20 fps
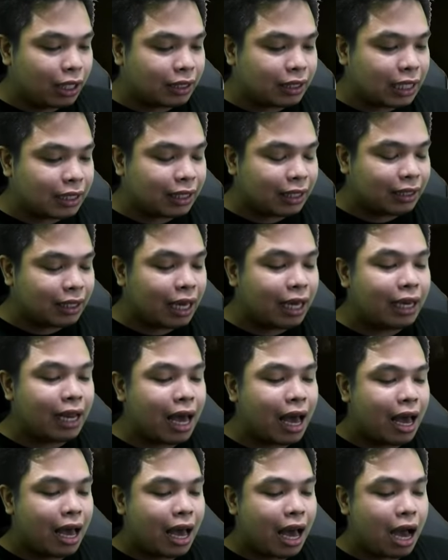natatandaan ha.
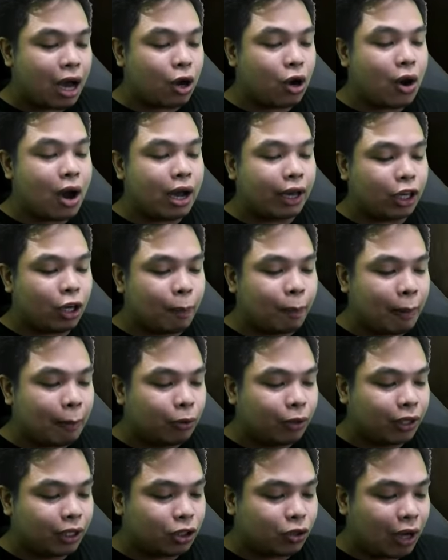Ah. Ako ang iyong
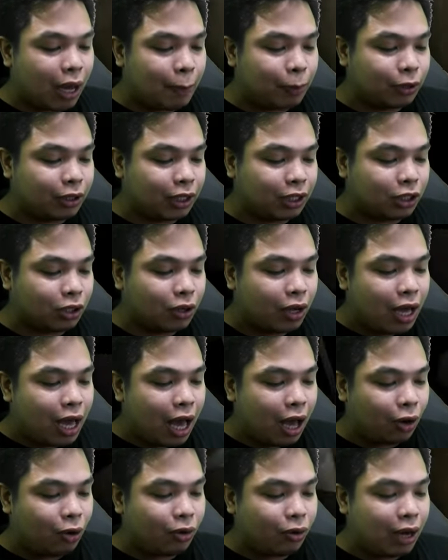paboritong apo dito.
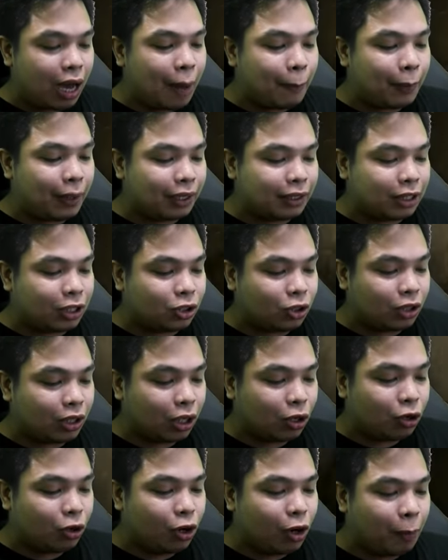Ako nga pala dito yung
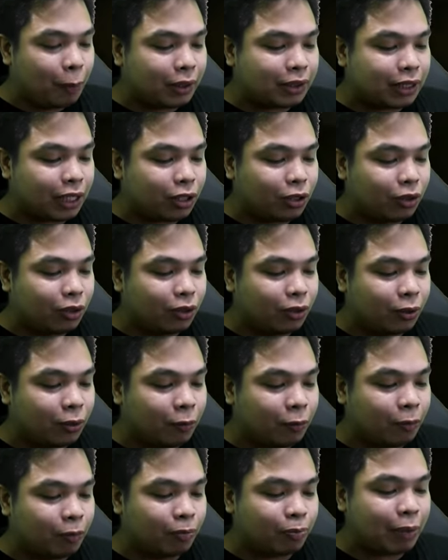nangungupit sa
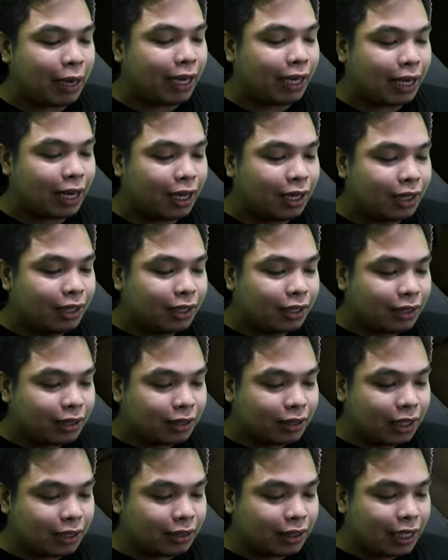iyong pera
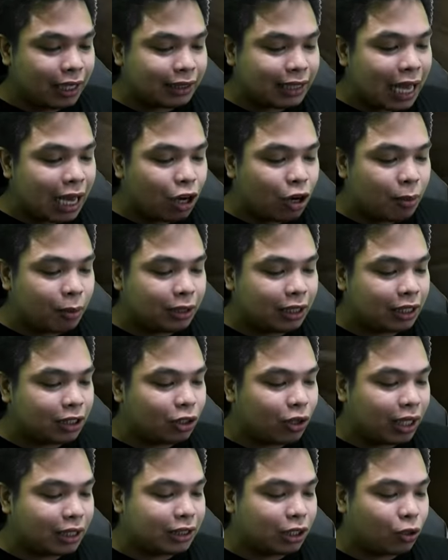na tinatago mo
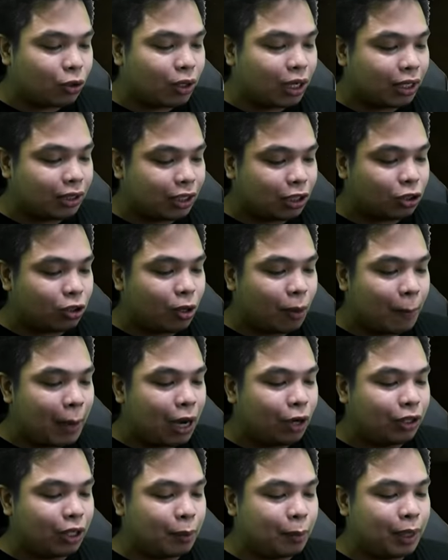dito kasi kulang dito yung
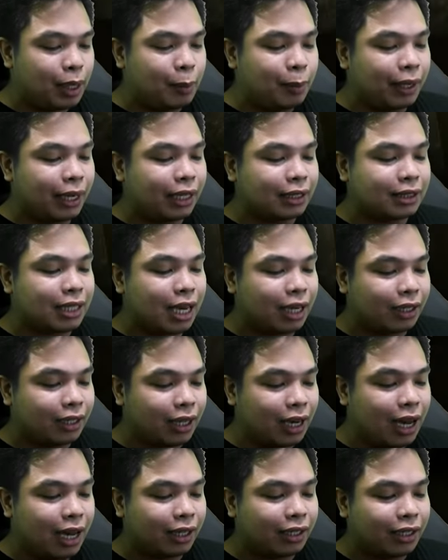baon na binibigay sa
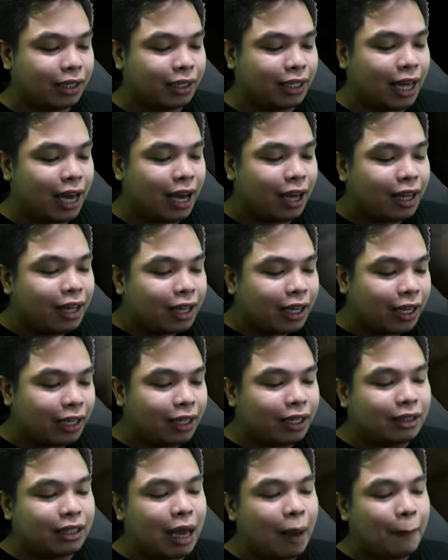akin ng aking ina.
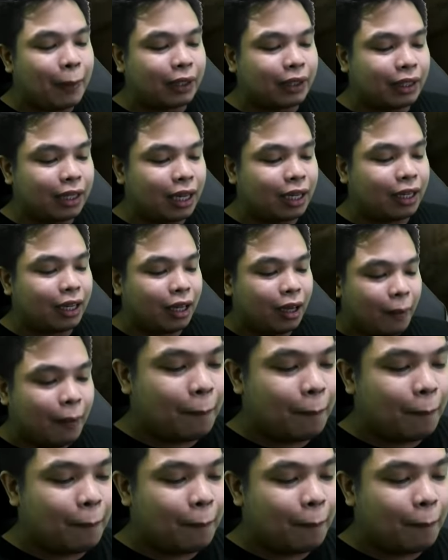Kaya dapat granny,